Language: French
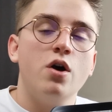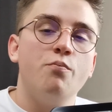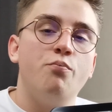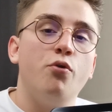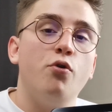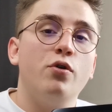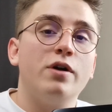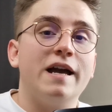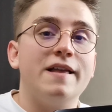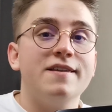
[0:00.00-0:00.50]

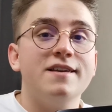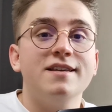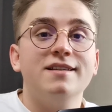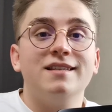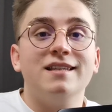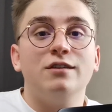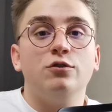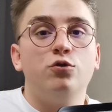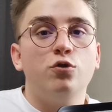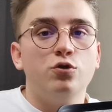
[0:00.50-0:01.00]
pour gagner
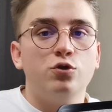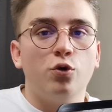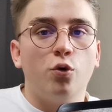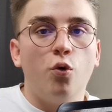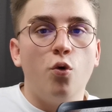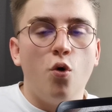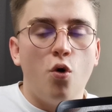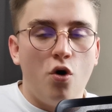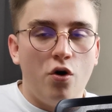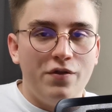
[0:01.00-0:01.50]
ces deux
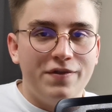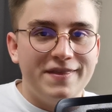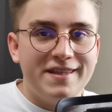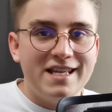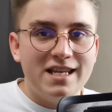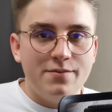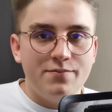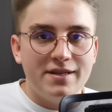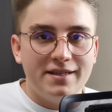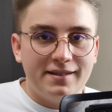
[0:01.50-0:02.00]
euros en
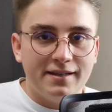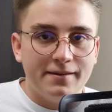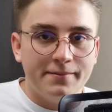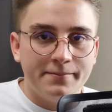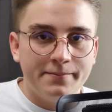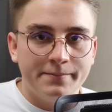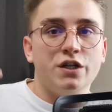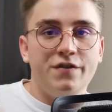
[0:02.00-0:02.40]
illimité.